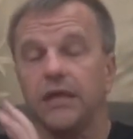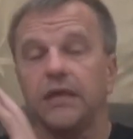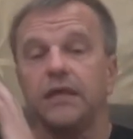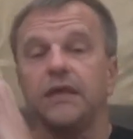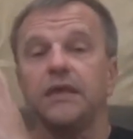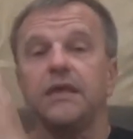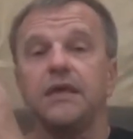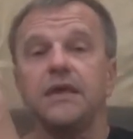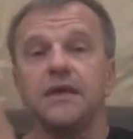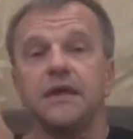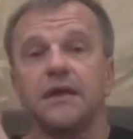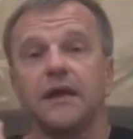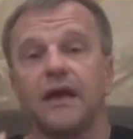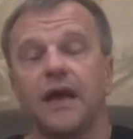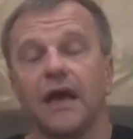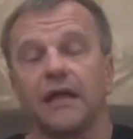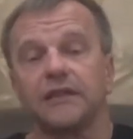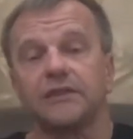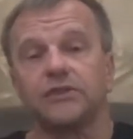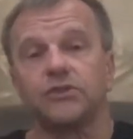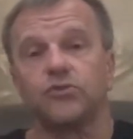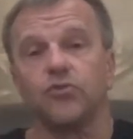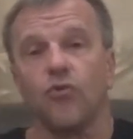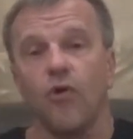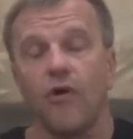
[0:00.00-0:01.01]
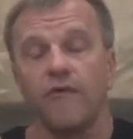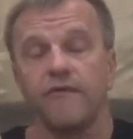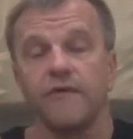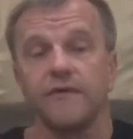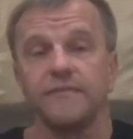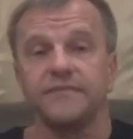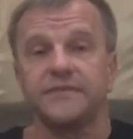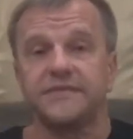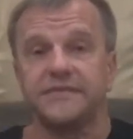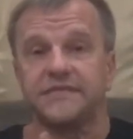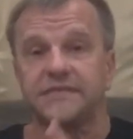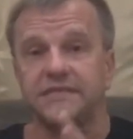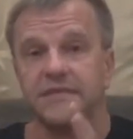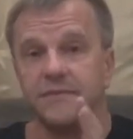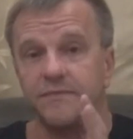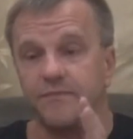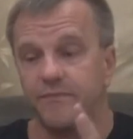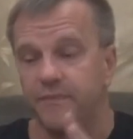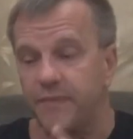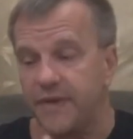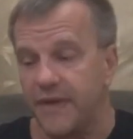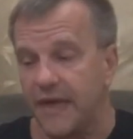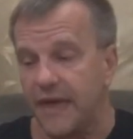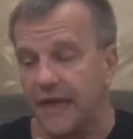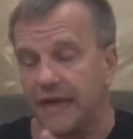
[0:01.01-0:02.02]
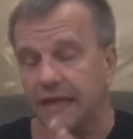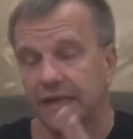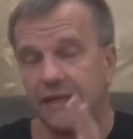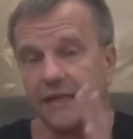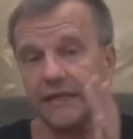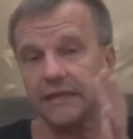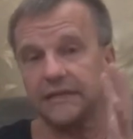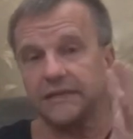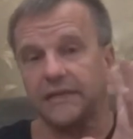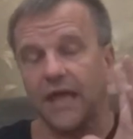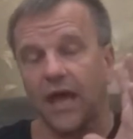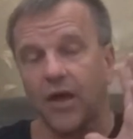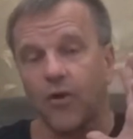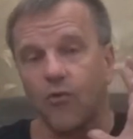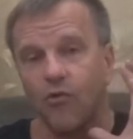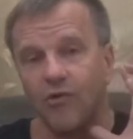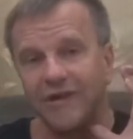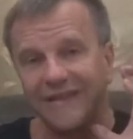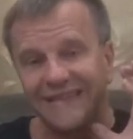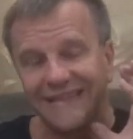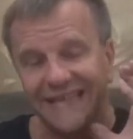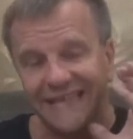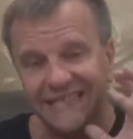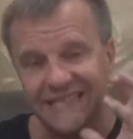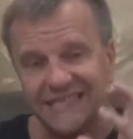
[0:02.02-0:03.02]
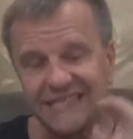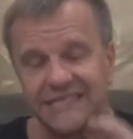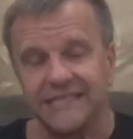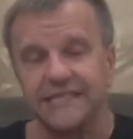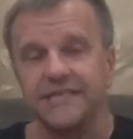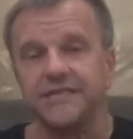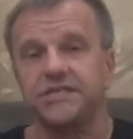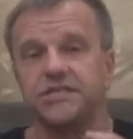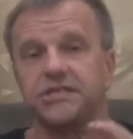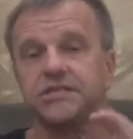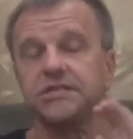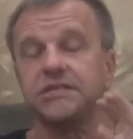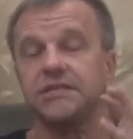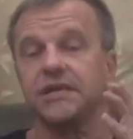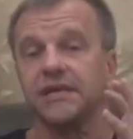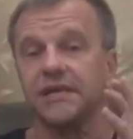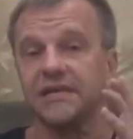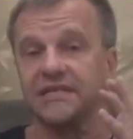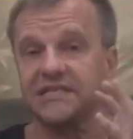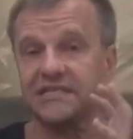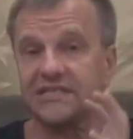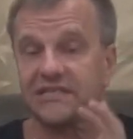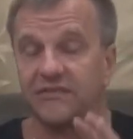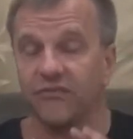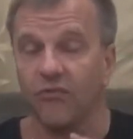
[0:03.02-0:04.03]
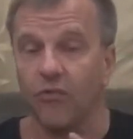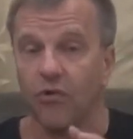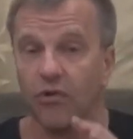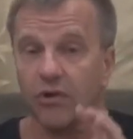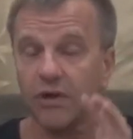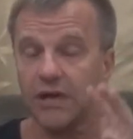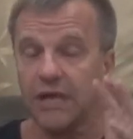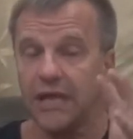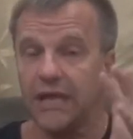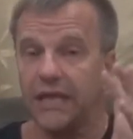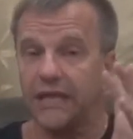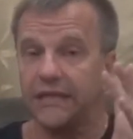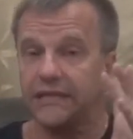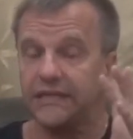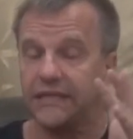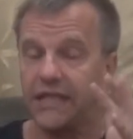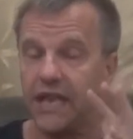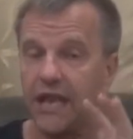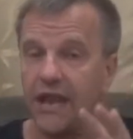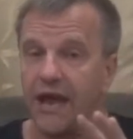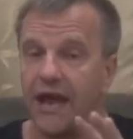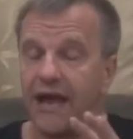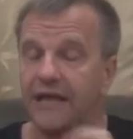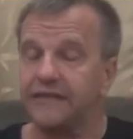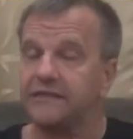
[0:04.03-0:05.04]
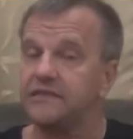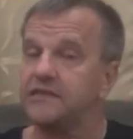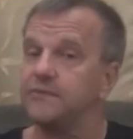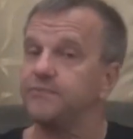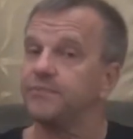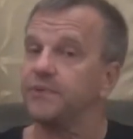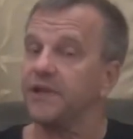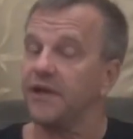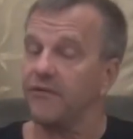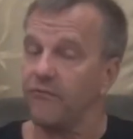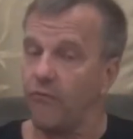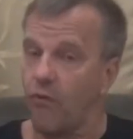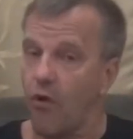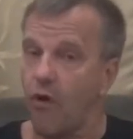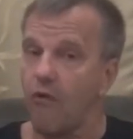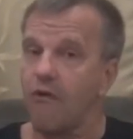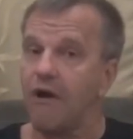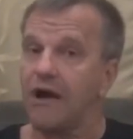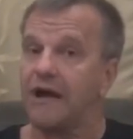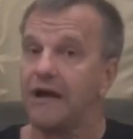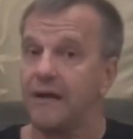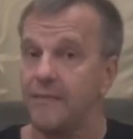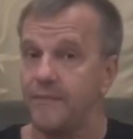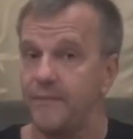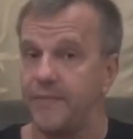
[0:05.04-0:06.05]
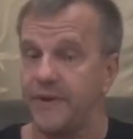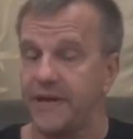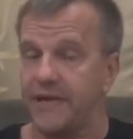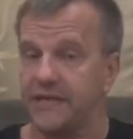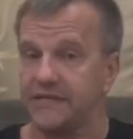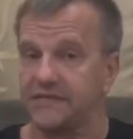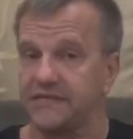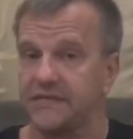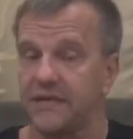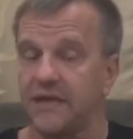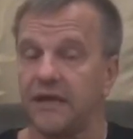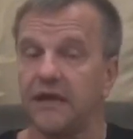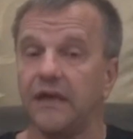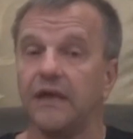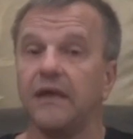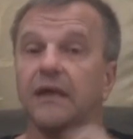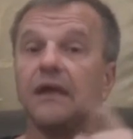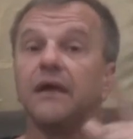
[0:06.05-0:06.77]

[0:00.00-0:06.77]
и готовим себе такой насыщенный раствор для теплового компресса.